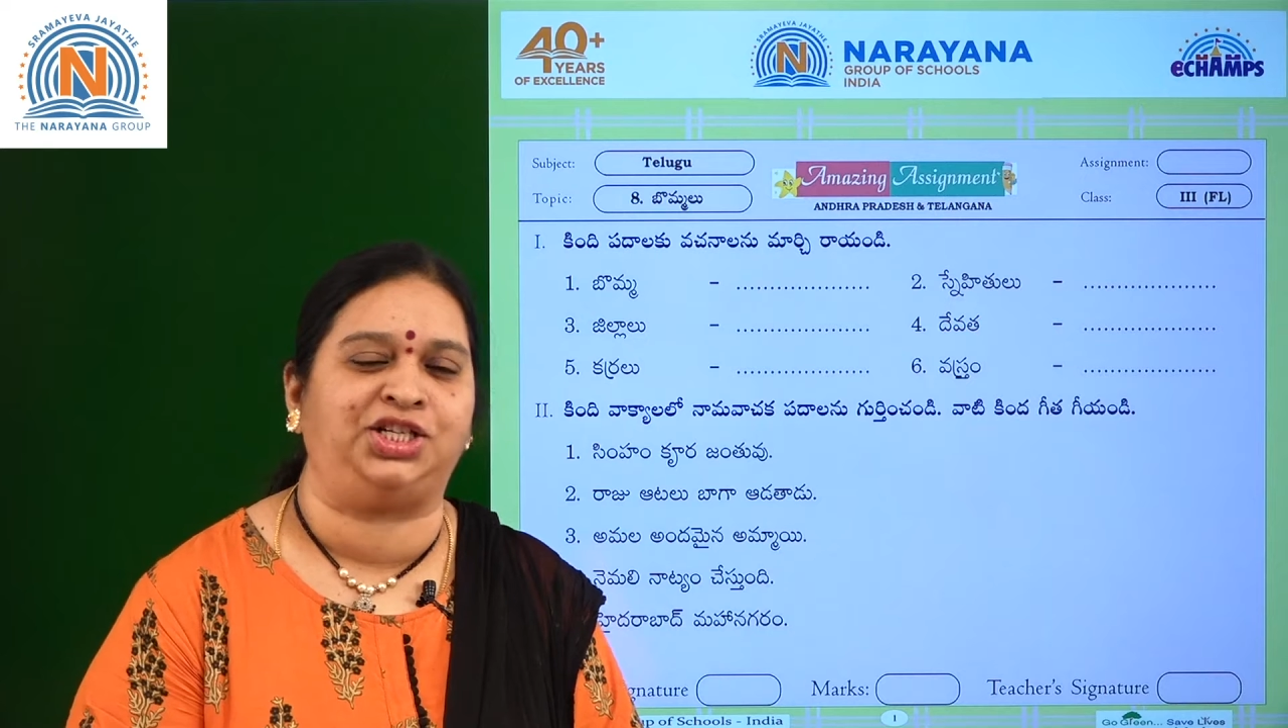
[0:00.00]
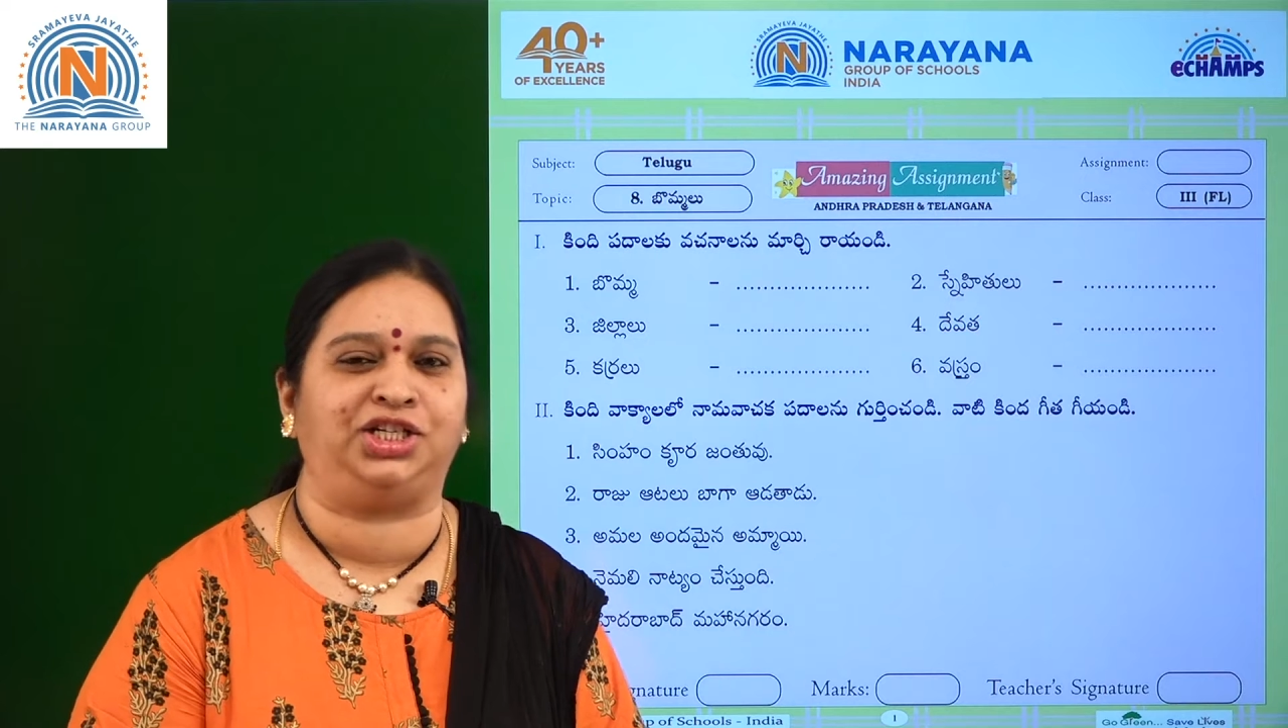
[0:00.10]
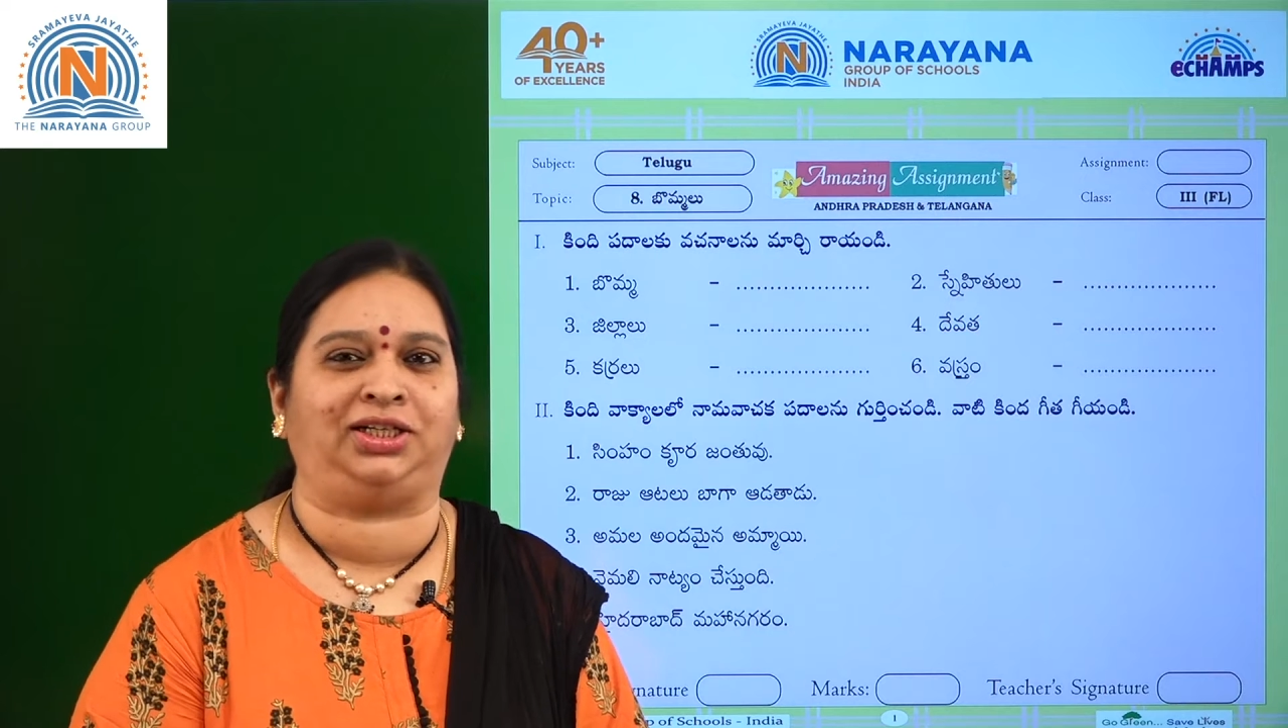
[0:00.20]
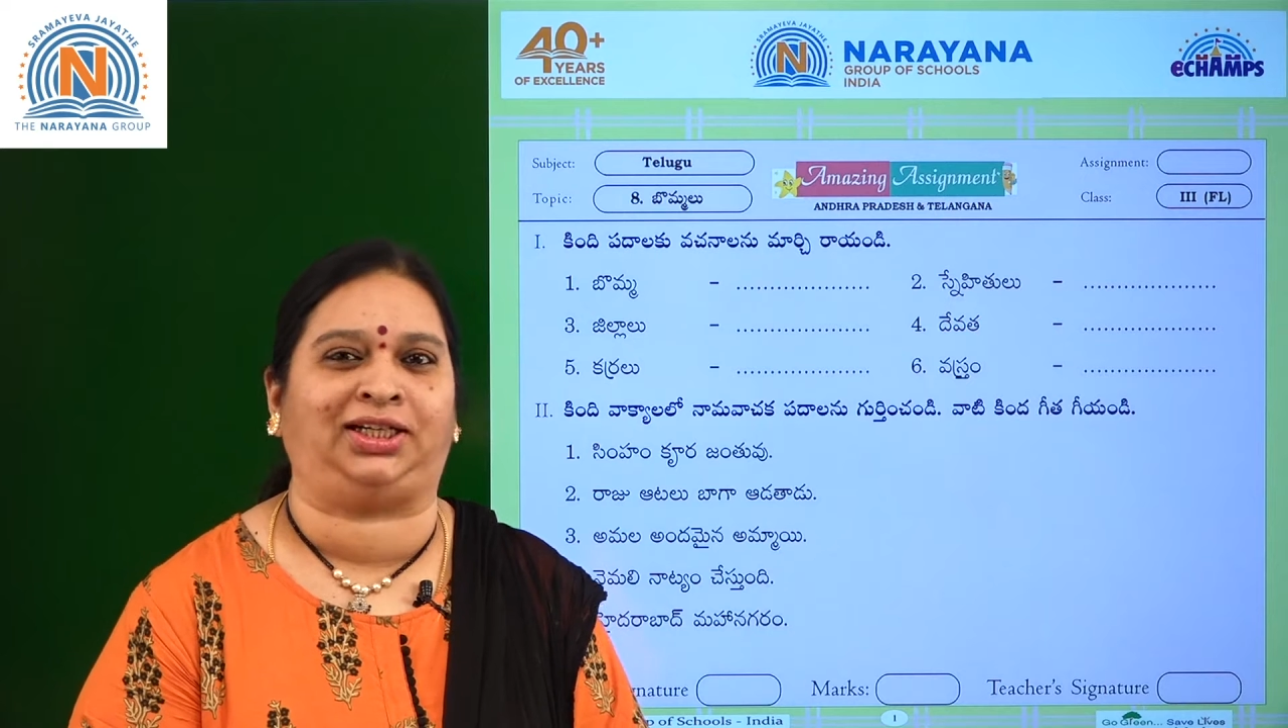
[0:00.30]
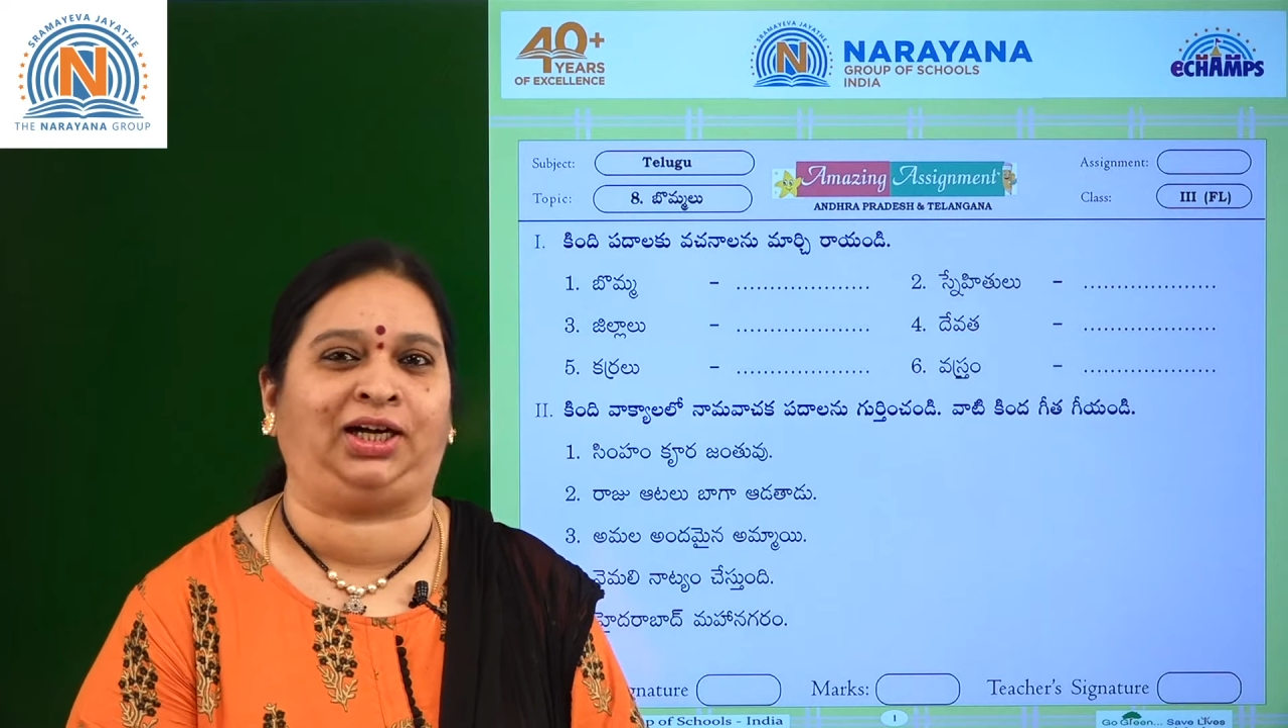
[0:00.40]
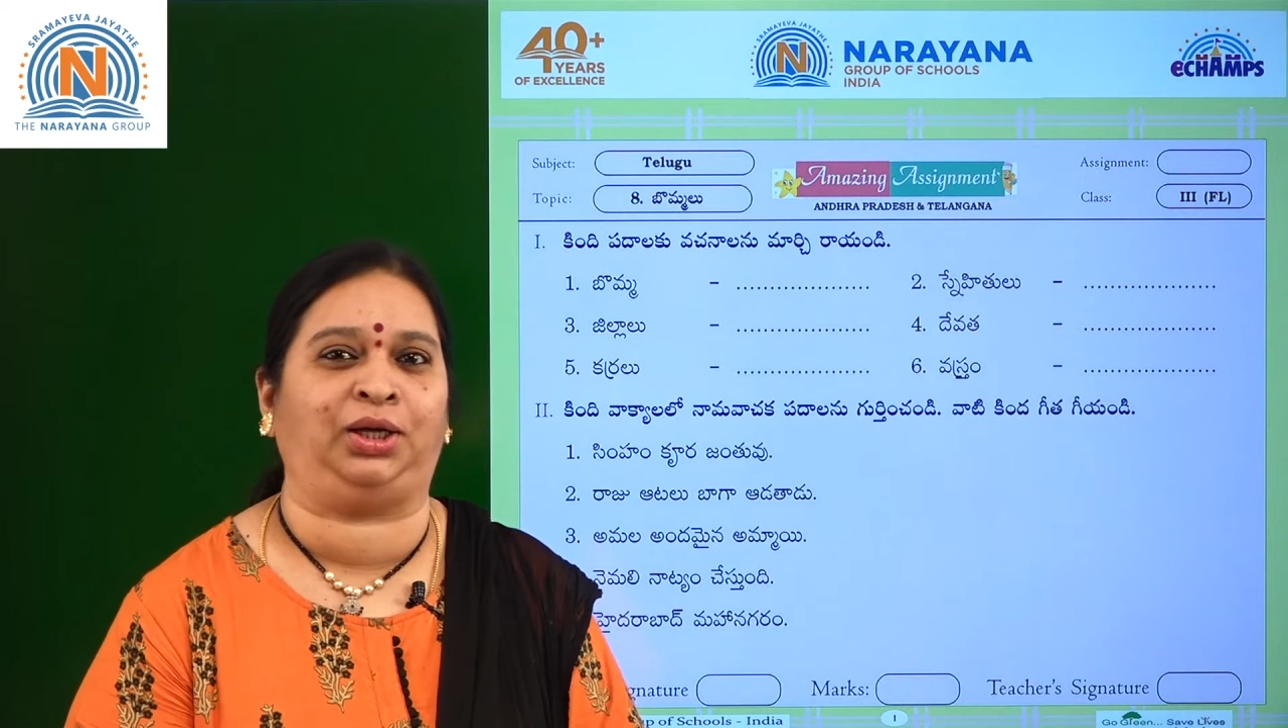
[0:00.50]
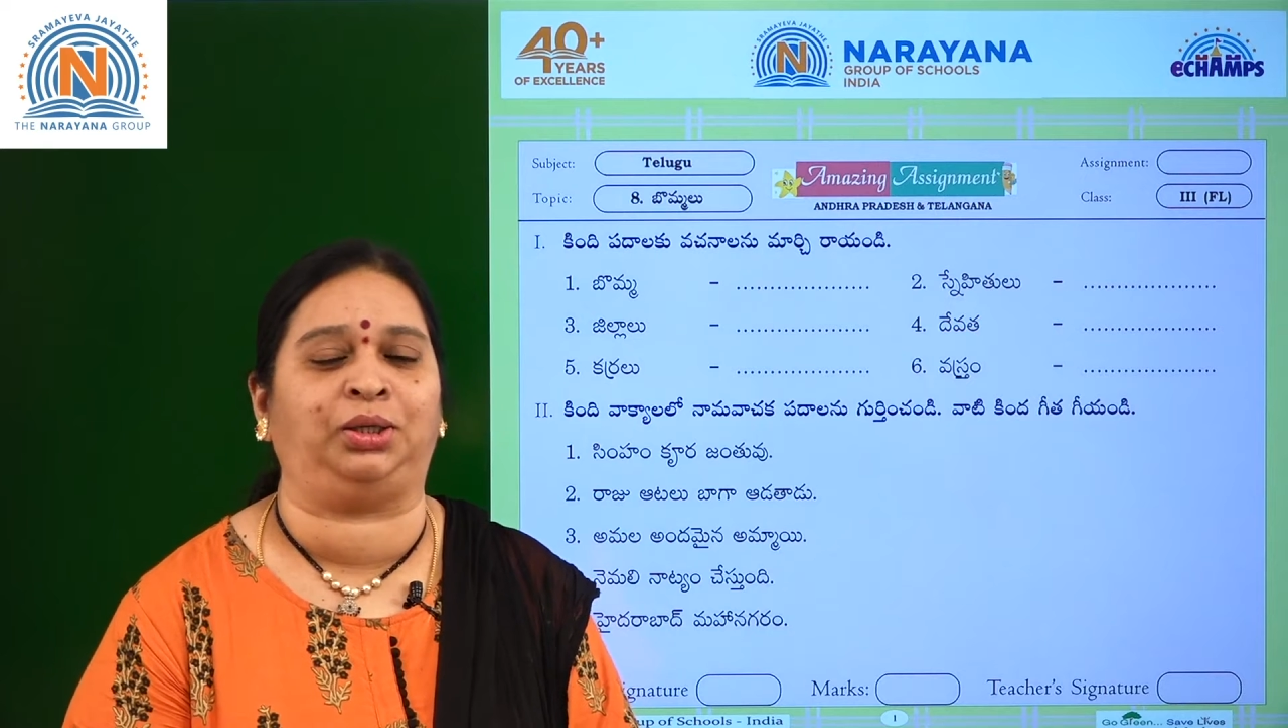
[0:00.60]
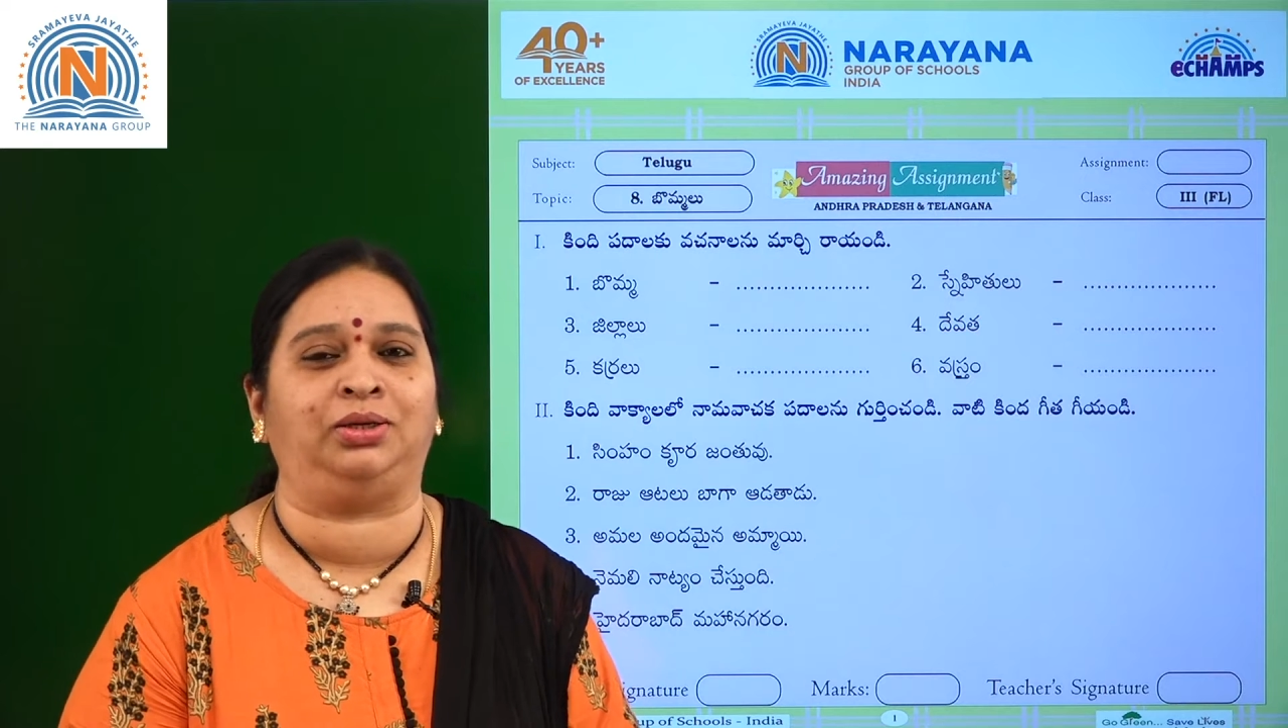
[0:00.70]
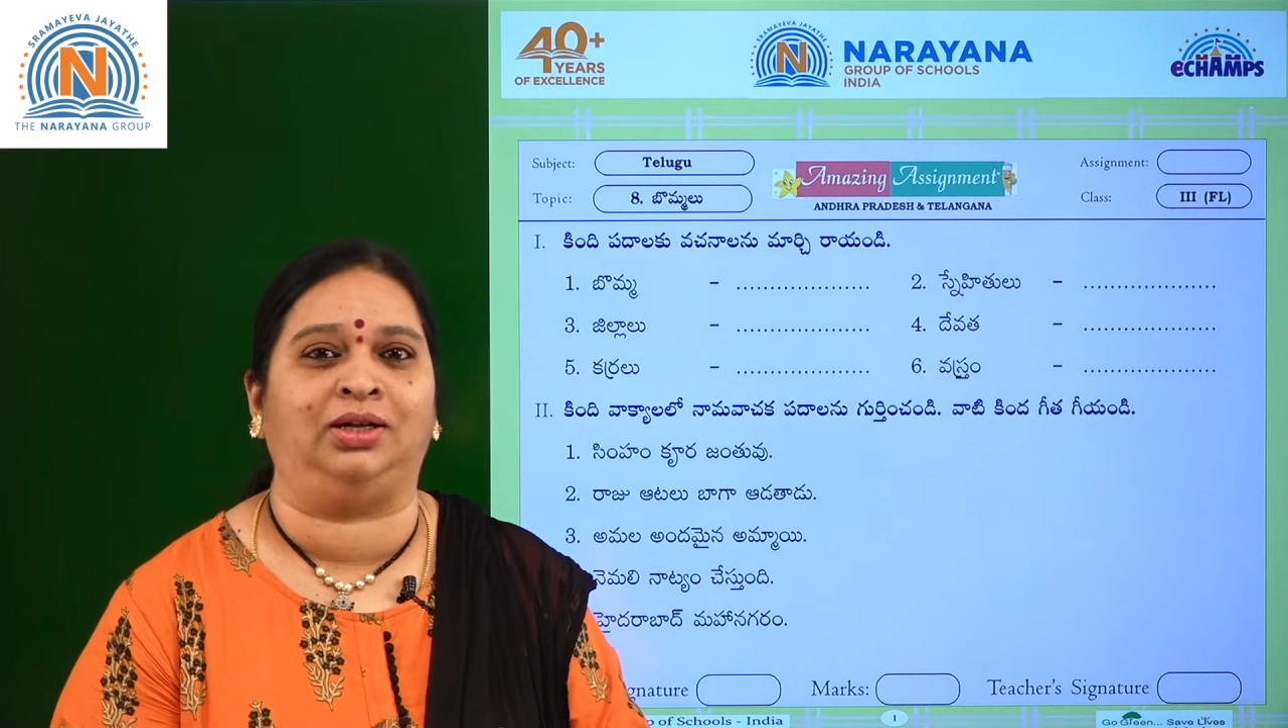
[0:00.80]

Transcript: చిన్నారులు